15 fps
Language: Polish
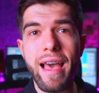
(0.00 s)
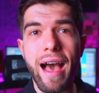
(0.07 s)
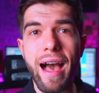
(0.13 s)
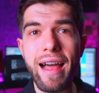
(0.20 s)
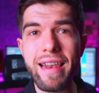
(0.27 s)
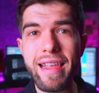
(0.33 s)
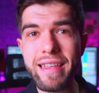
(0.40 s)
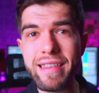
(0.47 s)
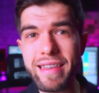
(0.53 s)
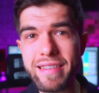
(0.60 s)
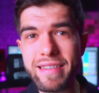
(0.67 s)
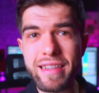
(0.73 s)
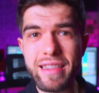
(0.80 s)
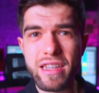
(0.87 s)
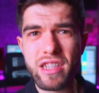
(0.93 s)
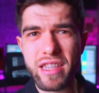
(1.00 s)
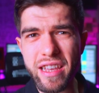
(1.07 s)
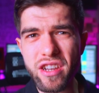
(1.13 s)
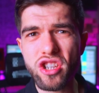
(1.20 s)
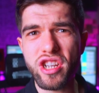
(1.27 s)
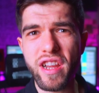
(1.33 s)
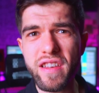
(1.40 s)
ale niestety
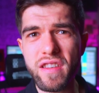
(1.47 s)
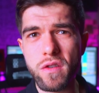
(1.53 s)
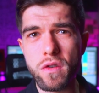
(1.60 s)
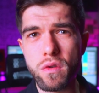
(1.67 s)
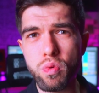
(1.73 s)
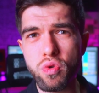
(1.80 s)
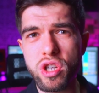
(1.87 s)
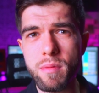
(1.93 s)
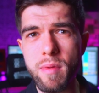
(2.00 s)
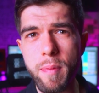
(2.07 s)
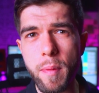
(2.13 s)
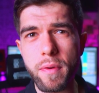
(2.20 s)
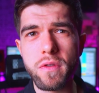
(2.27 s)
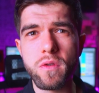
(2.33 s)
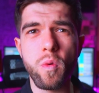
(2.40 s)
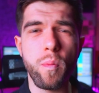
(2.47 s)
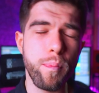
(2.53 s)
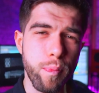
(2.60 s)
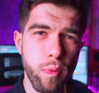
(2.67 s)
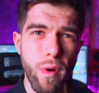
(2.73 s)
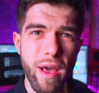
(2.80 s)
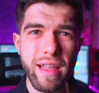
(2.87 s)
też często słyszymy po prostu
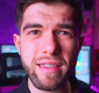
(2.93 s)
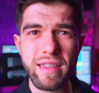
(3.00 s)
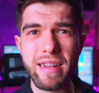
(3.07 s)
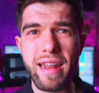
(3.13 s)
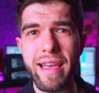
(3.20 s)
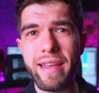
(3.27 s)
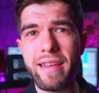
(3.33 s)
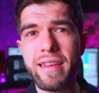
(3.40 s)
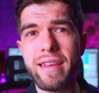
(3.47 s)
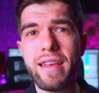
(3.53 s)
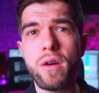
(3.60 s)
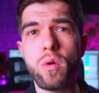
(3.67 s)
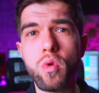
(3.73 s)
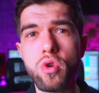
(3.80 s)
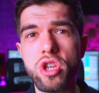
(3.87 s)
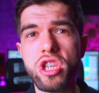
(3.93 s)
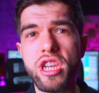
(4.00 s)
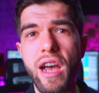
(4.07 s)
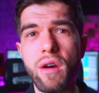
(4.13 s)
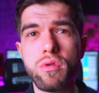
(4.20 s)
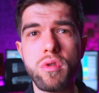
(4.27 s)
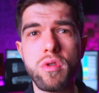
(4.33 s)
błędne
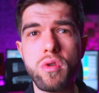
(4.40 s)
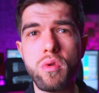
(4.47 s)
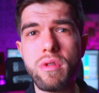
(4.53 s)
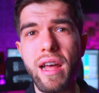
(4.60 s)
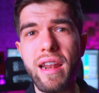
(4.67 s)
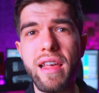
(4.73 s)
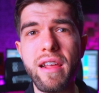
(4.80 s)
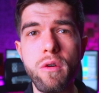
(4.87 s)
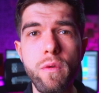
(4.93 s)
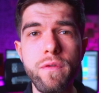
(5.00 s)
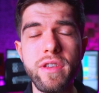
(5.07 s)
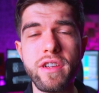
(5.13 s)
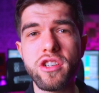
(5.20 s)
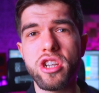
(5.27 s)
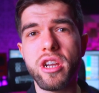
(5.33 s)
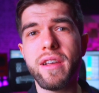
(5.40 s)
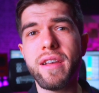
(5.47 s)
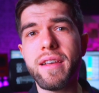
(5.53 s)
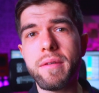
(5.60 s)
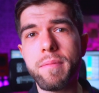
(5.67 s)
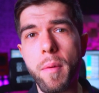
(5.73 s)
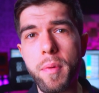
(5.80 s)
użycie autotuna, ale również
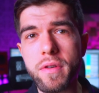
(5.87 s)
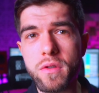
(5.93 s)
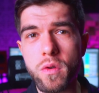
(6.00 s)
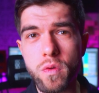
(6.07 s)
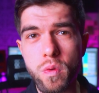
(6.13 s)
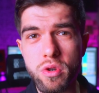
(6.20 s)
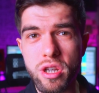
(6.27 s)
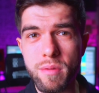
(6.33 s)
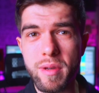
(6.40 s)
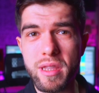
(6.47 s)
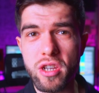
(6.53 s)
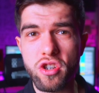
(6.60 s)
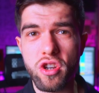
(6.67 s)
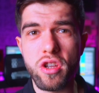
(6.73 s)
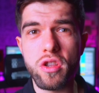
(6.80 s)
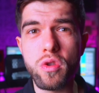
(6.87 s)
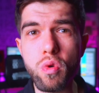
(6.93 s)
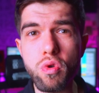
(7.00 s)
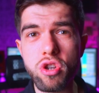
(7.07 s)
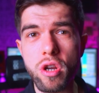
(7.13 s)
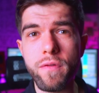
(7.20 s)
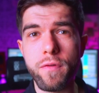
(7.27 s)
po prostu słyszymy też
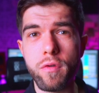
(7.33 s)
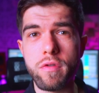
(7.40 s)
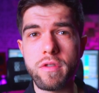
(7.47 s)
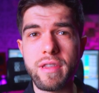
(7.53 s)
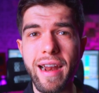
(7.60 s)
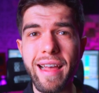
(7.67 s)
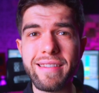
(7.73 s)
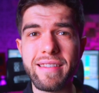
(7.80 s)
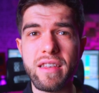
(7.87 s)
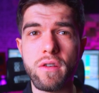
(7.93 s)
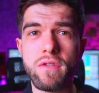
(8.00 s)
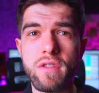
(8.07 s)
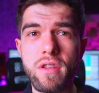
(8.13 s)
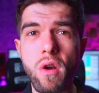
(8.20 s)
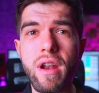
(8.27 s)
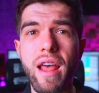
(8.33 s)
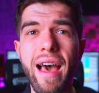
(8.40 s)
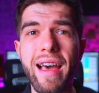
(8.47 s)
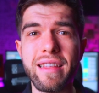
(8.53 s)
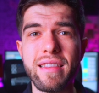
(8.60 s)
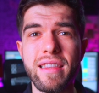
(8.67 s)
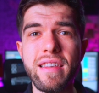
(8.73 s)
dużą frustrację od strony
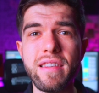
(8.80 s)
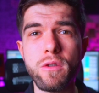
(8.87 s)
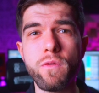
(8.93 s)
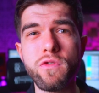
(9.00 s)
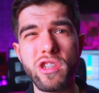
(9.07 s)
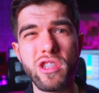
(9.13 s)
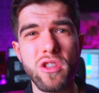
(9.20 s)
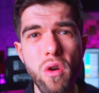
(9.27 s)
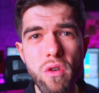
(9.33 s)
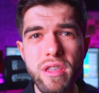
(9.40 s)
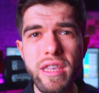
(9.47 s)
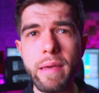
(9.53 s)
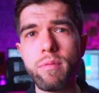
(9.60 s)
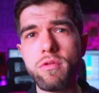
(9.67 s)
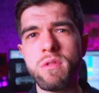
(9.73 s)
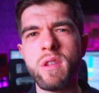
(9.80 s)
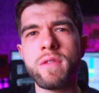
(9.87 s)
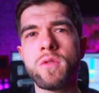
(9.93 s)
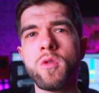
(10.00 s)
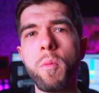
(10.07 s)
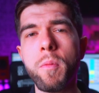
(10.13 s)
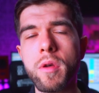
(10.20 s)
artystów, że to nie brzmi w
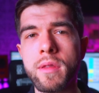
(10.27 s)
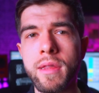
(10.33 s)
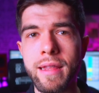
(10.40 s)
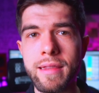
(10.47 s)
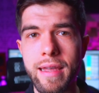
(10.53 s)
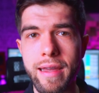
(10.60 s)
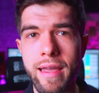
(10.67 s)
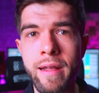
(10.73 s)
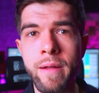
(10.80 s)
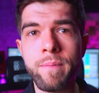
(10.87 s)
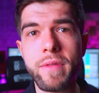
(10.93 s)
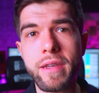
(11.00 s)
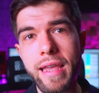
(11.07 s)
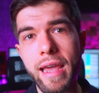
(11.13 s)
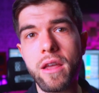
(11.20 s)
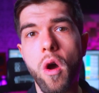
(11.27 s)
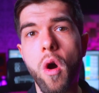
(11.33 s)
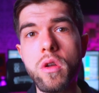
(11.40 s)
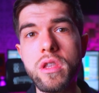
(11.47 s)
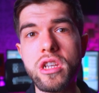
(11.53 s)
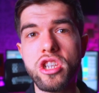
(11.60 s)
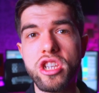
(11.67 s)
100% tak jak
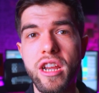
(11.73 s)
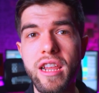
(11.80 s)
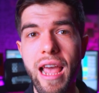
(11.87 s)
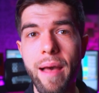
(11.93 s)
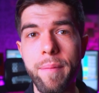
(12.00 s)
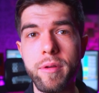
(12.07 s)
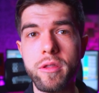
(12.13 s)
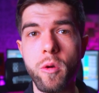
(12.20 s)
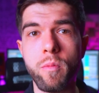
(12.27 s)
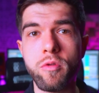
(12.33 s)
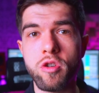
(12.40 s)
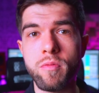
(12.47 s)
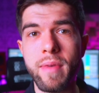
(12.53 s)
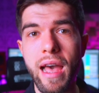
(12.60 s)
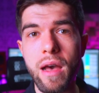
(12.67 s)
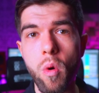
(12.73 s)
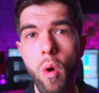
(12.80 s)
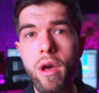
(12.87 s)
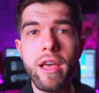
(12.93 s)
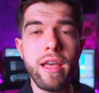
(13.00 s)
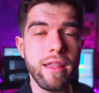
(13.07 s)
oni chcieli, aby to brzmiało.